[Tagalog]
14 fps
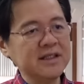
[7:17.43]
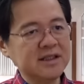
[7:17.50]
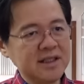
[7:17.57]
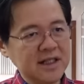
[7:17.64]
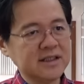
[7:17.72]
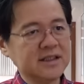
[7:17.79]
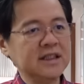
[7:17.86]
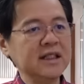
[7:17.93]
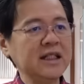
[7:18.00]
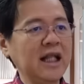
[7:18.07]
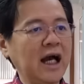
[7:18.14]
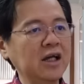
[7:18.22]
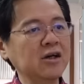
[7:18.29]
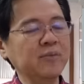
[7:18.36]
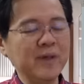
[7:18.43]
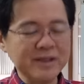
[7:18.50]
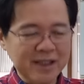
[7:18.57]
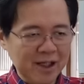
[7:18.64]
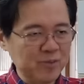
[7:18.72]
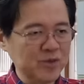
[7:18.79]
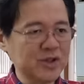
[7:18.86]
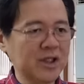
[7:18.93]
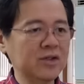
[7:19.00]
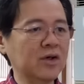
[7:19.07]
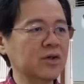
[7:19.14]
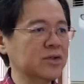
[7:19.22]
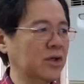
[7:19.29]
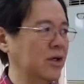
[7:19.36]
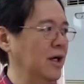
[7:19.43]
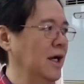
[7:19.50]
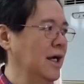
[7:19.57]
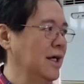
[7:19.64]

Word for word: 60 na kayo, pa-check po sa doktor.